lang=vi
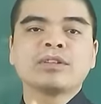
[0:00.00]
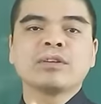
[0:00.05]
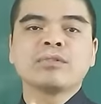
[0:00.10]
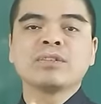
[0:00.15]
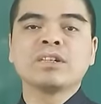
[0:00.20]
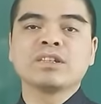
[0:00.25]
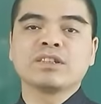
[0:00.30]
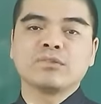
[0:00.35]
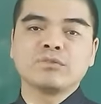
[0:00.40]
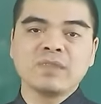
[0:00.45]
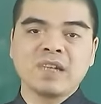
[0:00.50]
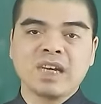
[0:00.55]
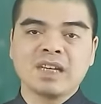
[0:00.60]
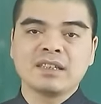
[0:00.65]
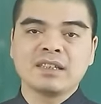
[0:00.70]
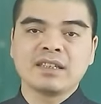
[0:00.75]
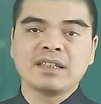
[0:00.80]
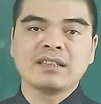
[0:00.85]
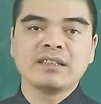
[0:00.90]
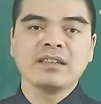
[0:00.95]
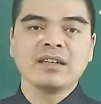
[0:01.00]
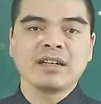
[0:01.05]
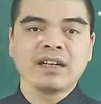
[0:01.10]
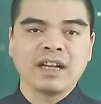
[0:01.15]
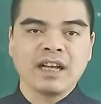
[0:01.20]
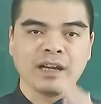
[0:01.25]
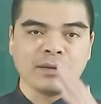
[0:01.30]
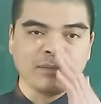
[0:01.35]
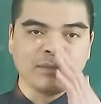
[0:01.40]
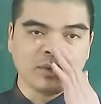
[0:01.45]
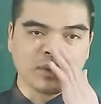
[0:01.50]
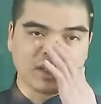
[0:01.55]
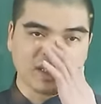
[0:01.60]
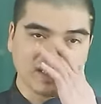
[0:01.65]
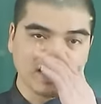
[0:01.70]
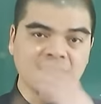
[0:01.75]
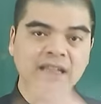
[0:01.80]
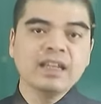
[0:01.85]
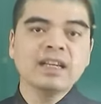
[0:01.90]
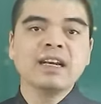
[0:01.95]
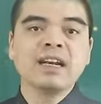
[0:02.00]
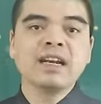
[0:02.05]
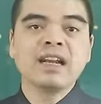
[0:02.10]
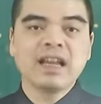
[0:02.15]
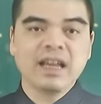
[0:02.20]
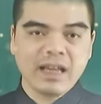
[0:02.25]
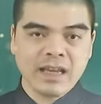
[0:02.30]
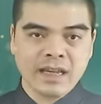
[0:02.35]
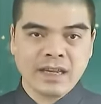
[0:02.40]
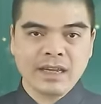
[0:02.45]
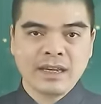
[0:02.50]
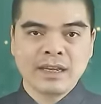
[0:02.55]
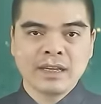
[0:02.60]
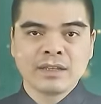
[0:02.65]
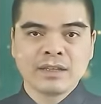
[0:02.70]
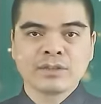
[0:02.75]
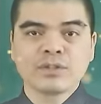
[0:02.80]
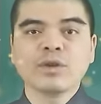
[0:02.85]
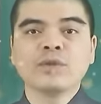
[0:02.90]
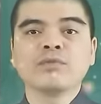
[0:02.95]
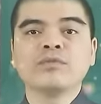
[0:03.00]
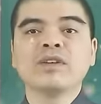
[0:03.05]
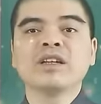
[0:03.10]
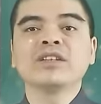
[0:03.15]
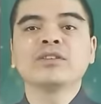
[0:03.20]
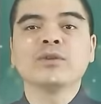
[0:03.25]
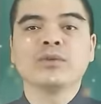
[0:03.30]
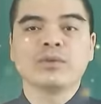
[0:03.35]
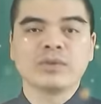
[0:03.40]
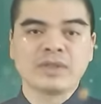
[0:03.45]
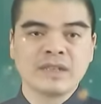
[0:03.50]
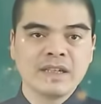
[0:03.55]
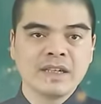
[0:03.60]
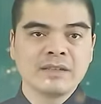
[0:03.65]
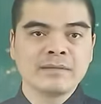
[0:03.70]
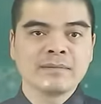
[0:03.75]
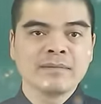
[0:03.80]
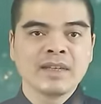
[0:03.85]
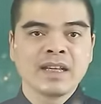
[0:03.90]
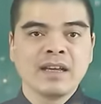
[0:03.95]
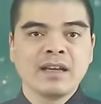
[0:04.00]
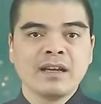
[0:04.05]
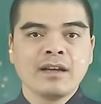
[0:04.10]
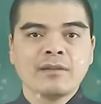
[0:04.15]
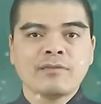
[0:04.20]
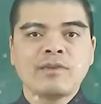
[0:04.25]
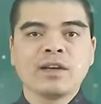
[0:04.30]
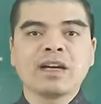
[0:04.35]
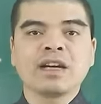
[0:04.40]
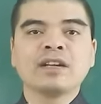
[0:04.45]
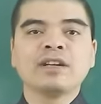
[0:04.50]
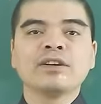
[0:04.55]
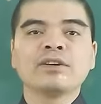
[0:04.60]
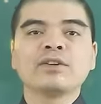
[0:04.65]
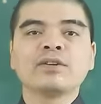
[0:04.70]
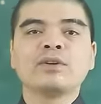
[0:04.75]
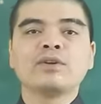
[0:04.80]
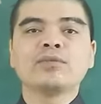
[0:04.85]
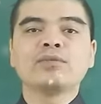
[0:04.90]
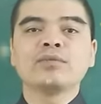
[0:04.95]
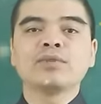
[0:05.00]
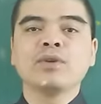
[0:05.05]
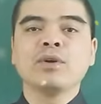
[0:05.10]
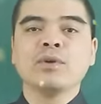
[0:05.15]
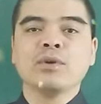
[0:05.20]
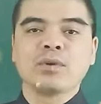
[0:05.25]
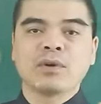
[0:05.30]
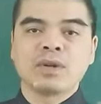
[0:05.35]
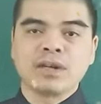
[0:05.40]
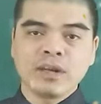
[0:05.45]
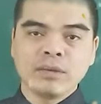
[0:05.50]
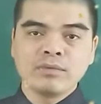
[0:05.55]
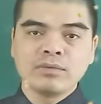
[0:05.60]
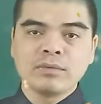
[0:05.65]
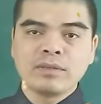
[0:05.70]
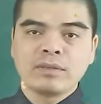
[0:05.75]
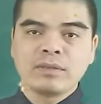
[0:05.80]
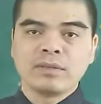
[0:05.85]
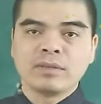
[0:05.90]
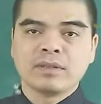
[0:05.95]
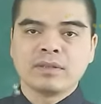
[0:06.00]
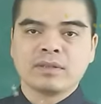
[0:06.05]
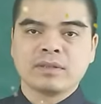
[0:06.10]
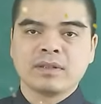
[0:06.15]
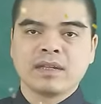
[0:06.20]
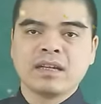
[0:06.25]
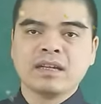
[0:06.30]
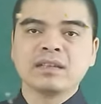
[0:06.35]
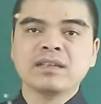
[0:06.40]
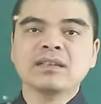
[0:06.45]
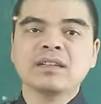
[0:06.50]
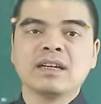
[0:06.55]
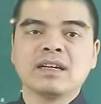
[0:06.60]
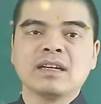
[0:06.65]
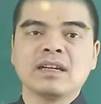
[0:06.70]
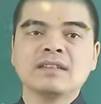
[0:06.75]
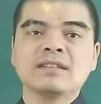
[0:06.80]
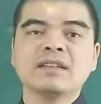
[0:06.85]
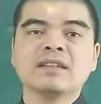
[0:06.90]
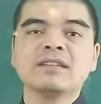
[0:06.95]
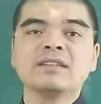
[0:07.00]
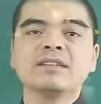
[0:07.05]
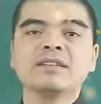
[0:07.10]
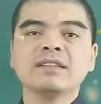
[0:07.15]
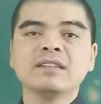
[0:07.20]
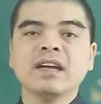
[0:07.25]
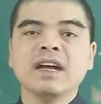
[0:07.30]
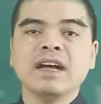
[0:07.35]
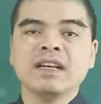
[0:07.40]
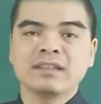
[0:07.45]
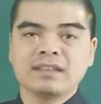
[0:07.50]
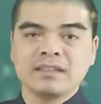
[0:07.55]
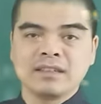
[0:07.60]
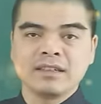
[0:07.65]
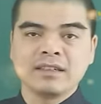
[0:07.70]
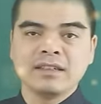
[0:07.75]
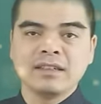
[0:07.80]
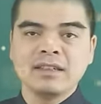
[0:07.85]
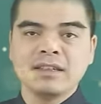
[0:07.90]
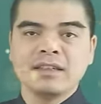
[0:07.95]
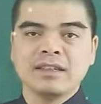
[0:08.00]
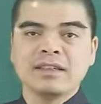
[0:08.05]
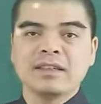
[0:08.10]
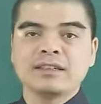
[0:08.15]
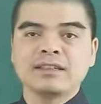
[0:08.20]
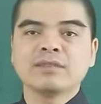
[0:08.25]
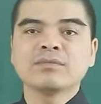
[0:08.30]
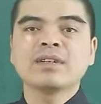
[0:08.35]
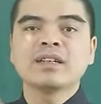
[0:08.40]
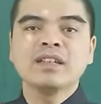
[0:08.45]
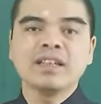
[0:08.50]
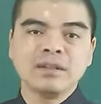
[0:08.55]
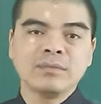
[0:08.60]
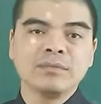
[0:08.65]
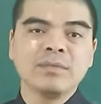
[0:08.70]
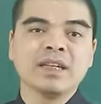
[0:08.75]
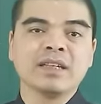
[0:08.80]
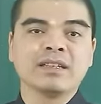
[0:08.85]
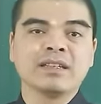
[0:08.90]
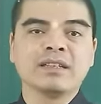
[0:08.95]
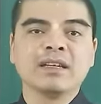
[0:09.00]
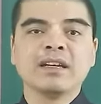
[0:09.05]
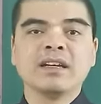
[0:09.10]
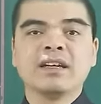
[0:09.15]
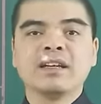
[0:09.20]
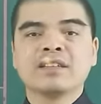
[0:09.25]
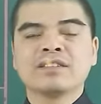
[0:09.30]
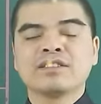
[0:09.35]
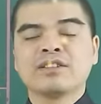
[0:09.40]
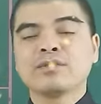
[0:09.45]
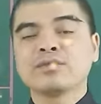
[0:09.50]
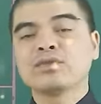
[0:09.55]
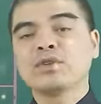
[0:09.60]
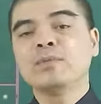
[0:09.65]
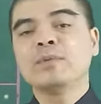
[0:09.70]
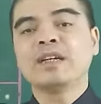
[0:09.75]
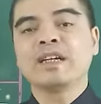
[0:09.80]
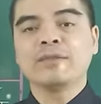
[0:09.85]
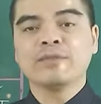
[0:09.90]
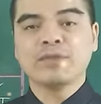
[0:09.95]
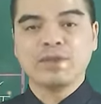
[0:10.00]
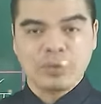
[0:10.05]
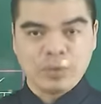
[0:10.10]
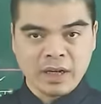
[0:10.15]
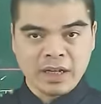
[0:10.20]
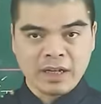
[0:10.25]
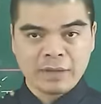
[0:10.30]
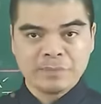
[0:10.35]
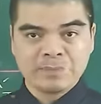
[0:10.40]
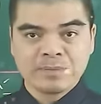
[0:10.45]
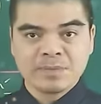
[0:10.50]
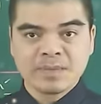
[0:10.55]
giao thừa trong nhà thì thường là một cái nghi lễ tôn vinh tổ tiên và cái lễ cúng thổ công đấy người đã chấn giữ hạ giới trong gia đình mình trong suốt một năm vừa qua